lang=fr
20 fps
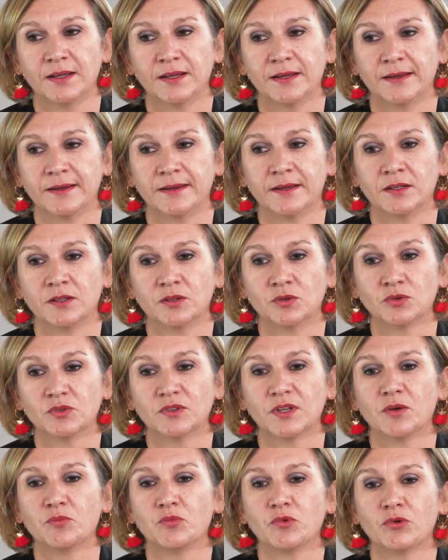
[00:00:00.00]
Et
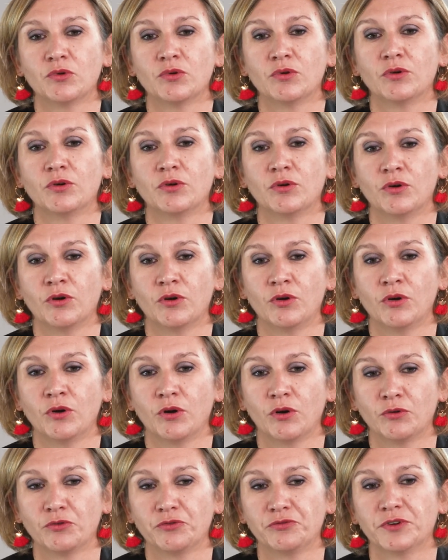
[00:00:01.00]
notamment euh,
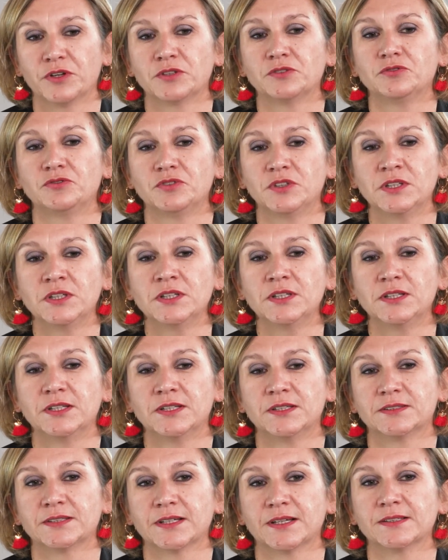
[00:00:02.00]
en fin de vie,
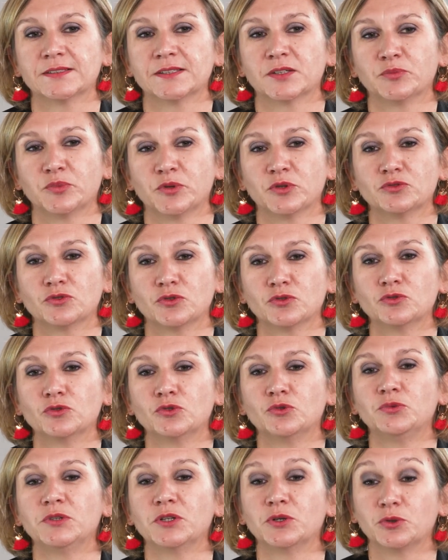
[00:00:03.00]
il est très important
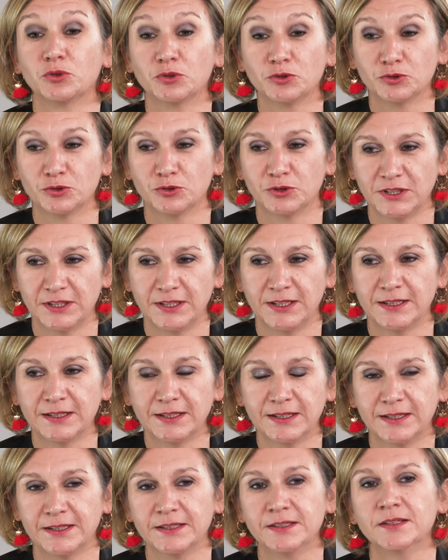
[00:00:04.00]
de lui redonner les
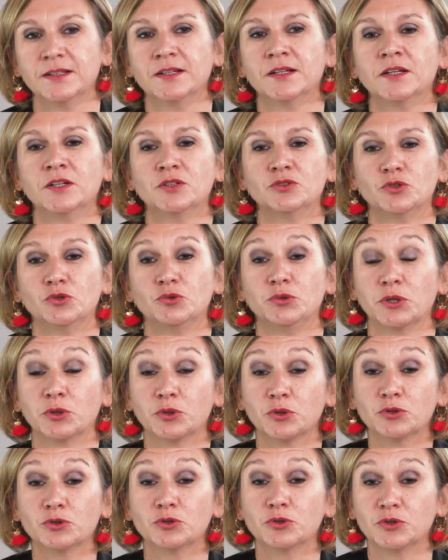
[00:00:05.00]
clés, de lui
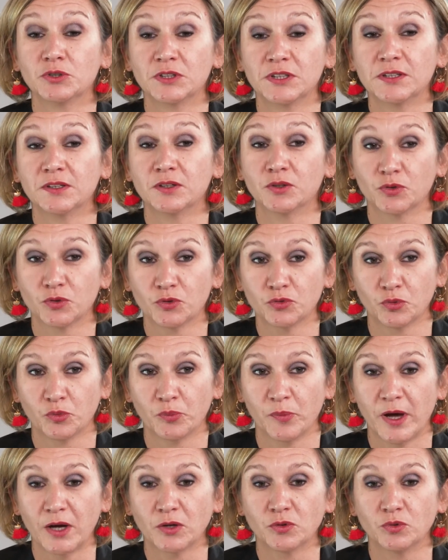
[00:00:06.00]
redonner euh, son
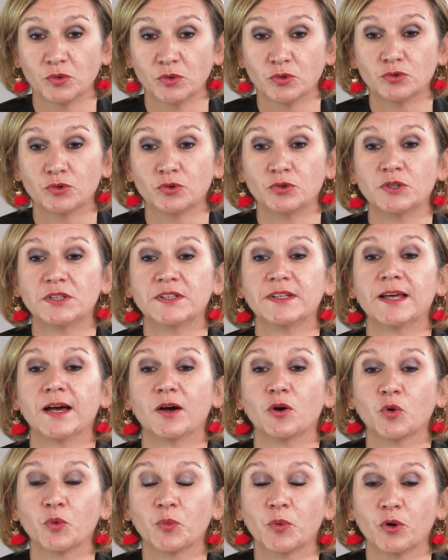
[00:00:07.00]
parcours, de l'aider
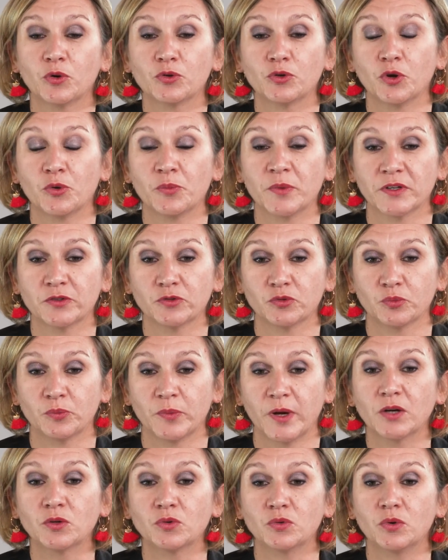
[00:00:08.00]
à reprendre en main son
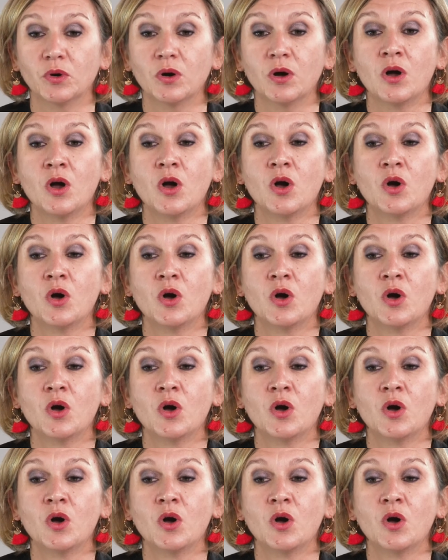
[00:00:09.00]
parcours,